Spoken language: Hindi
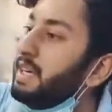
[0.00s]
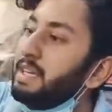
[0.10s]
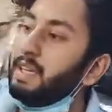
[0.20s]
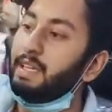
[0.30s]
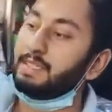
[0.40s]

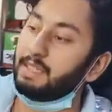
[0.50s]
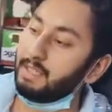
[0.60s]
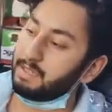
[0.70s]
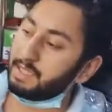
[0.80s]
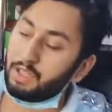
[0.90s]
फिटिंग ये ऐसे
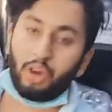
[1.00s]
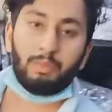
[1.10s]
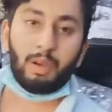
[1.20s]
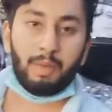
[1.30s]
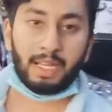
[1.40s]
है जैसे
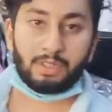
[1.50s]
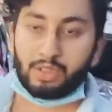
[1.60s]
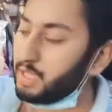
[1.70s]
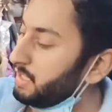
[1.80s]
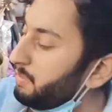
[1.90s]
नॉर्मल बाइक्स
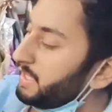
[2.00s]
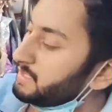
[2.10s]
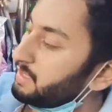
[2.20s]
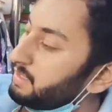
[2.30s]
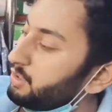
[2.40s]
होती हैं ये
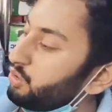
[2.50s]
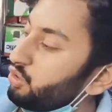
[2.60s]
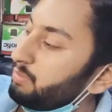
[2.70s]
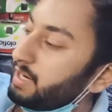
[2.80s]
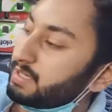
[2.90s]
बाइक्स के अंदर
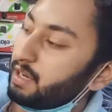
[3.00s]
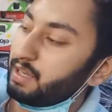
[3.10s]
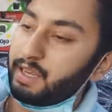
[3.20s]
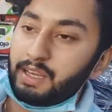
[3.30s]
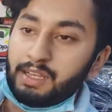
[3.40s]
दोनों बेल्ट
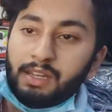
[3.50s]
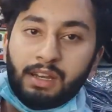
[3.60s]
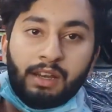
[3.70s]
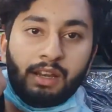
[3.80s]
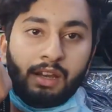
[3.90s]
चली जाएंगी
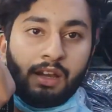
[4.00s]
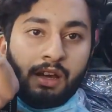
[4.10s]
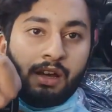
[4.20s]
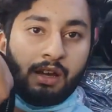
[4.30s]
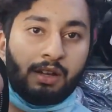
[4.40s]

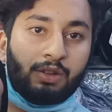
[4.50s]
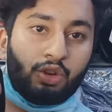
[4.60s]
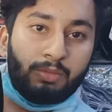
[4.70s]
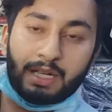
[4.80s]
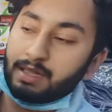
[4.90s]
अच्छा
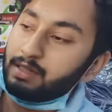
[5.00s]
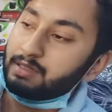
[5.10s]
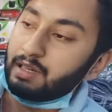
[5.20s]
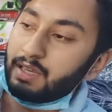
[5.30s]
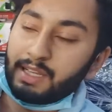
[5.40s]
दोनों बेल्ट
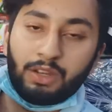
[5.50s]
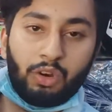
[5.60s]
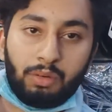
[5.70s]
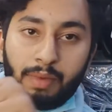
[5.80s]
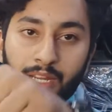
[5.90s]
अंदर चली जाएंगी
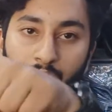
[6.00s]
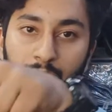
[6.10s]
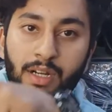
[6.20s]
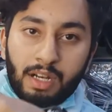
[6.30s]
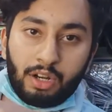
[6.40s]
और बाइक के
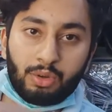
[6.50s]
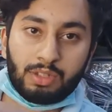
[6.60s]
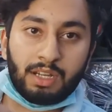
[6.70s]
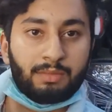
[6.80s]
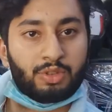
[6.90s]
ऊपर नट
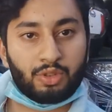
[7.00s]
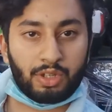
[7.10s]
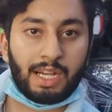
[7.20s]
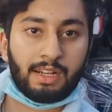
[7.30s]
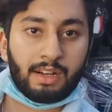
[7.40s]
होते हैं हम उनको
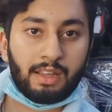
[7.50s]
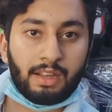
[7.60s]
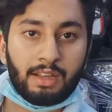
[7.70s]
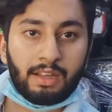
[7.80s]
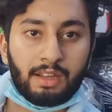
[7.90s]
टाइट कर
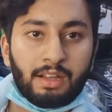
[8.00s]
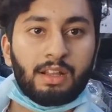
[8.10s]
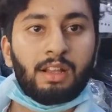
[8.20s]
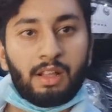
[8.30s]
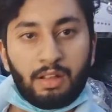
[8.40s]
देंगे
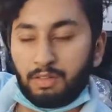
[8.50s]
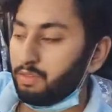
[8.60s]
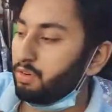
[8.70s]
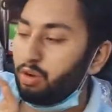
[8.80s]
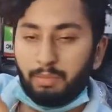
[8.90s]

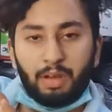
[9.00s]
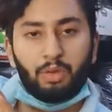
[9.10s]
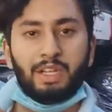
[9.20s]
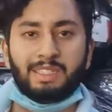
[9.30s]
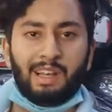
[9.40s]
और
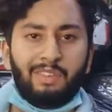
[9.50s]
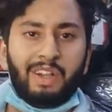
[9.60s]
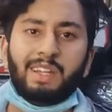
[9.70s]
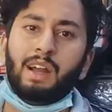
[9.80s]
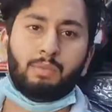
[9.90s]
बिल्कुल ईजिली
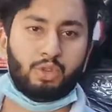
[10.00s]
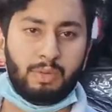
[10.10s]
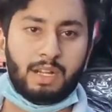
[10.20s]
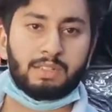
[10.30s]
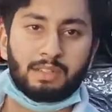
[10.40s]
फिटिंग है आप खुद
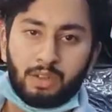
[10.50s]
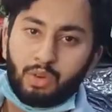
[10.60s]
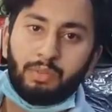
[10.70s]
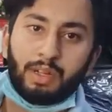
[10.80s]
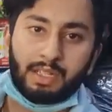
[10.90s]
भी कर सकते
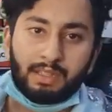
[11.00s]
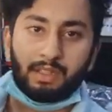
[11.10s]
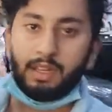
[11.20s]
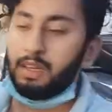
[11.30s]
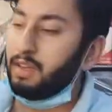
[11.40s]
हैं कोई भी कर
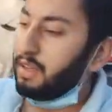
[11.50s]
सकता है